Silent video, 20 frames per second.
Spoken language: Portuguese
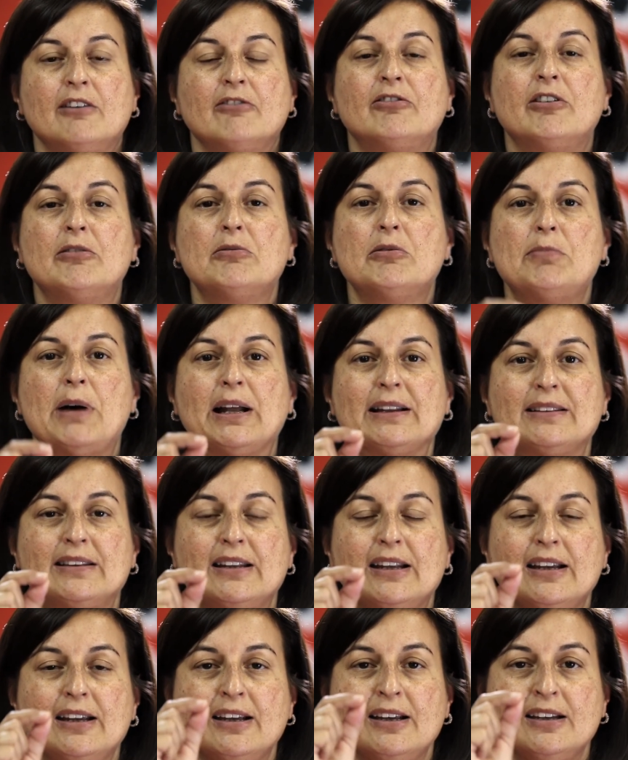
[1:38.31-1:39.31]
Vamos
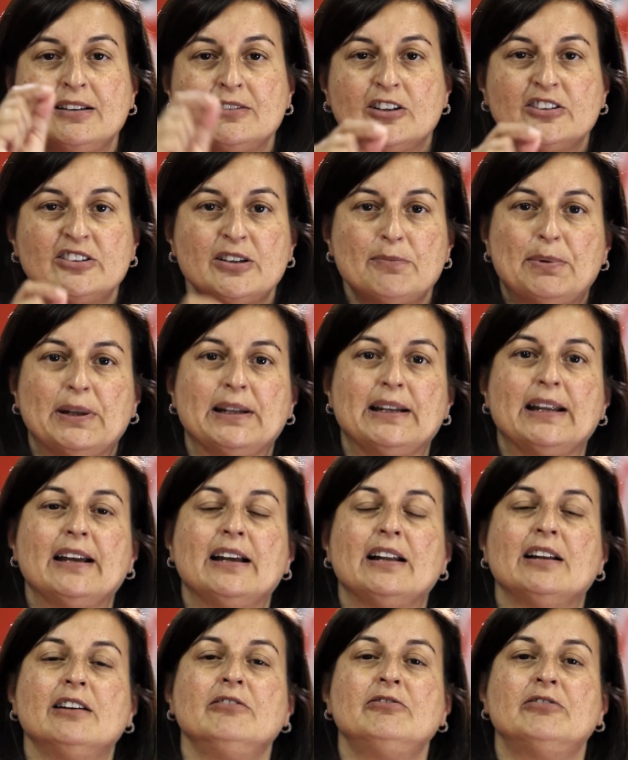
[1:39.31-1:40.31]
bater nossa
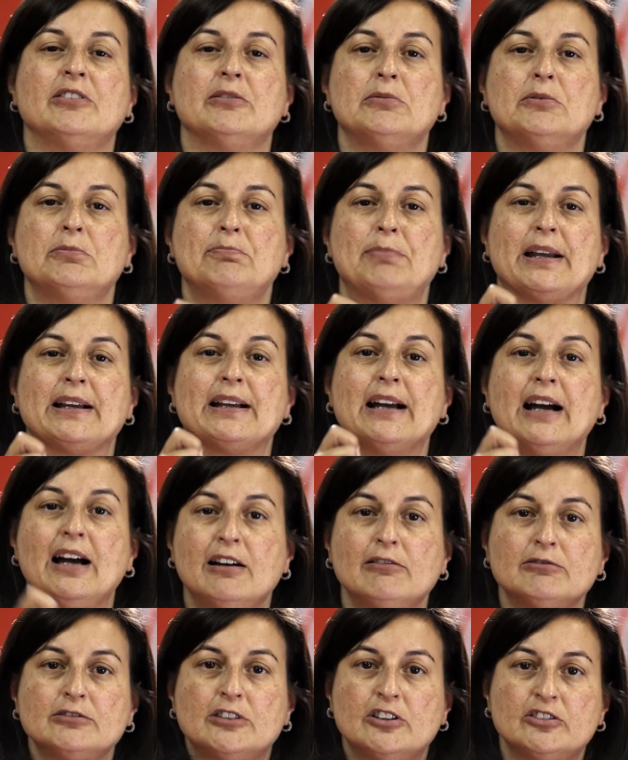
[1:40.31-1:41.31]
panela, vamos
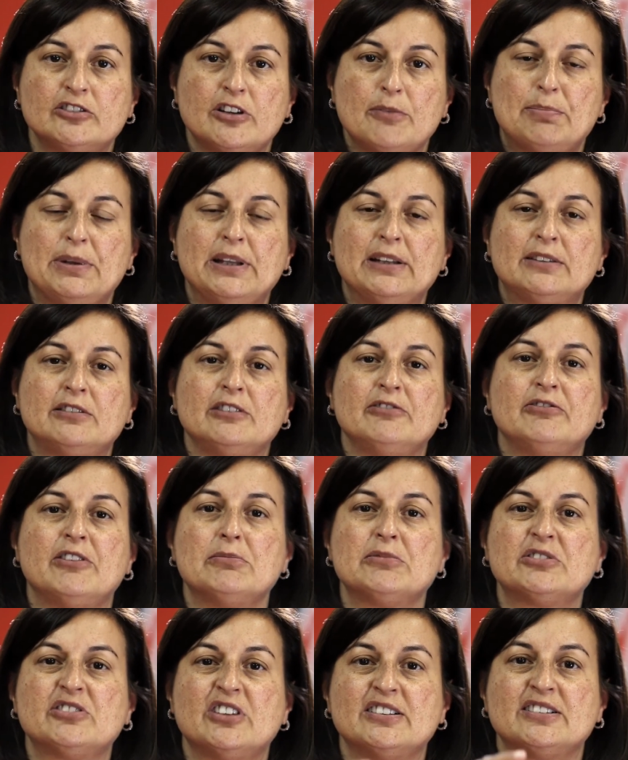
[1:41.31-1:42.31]
pegar o nosso apito e
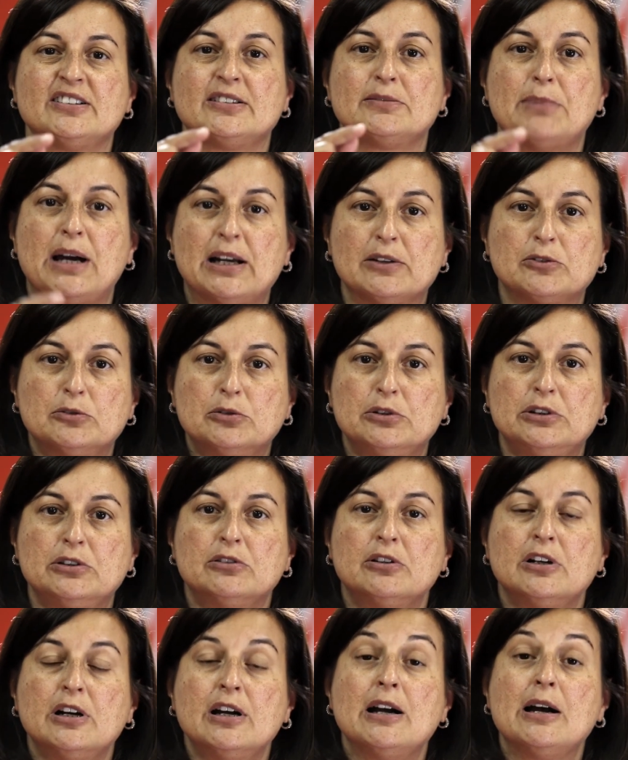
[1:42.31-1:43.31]
vamos fazer
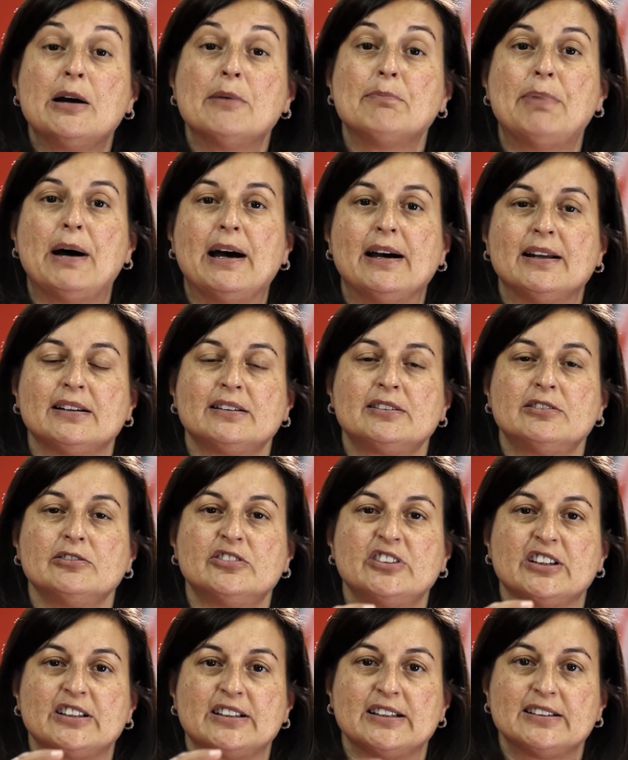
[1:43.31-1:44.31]
barulho para que o
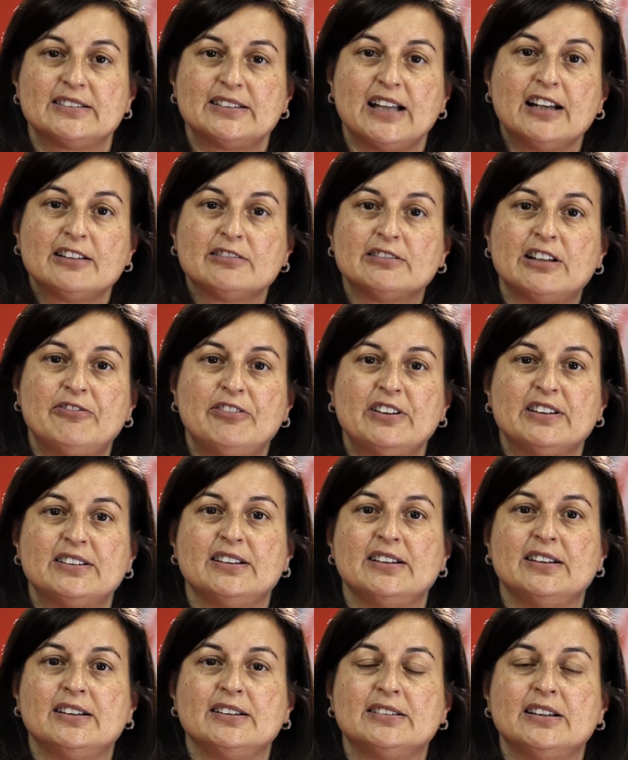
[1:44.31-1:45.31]
secretário da
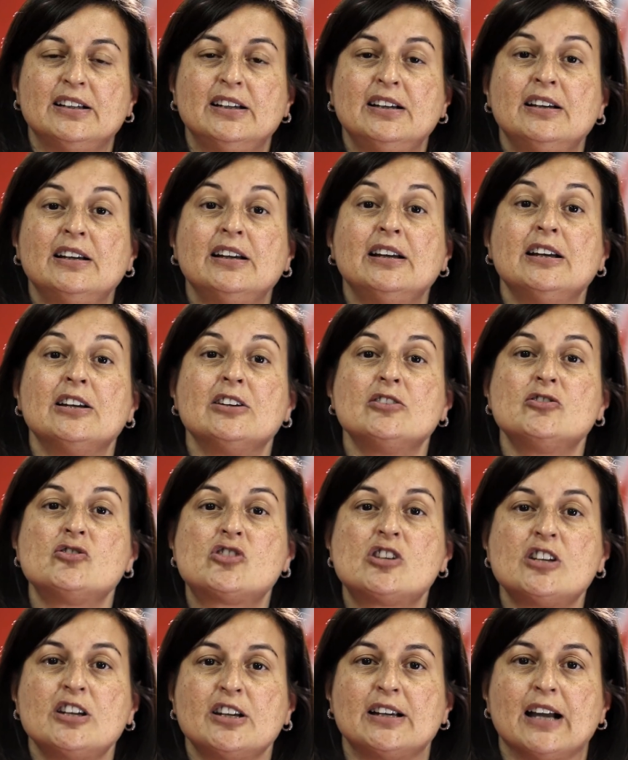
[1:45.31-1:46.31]
Fazenda
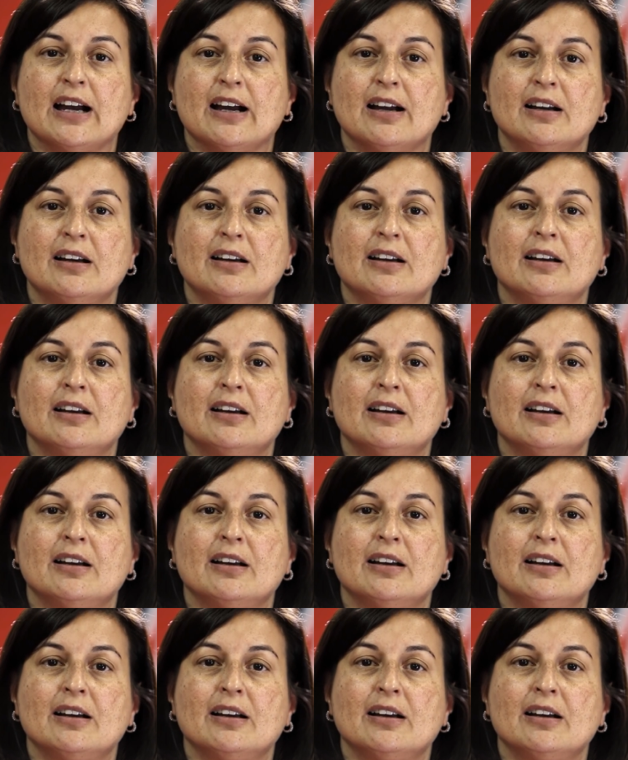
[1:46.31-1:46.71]
diga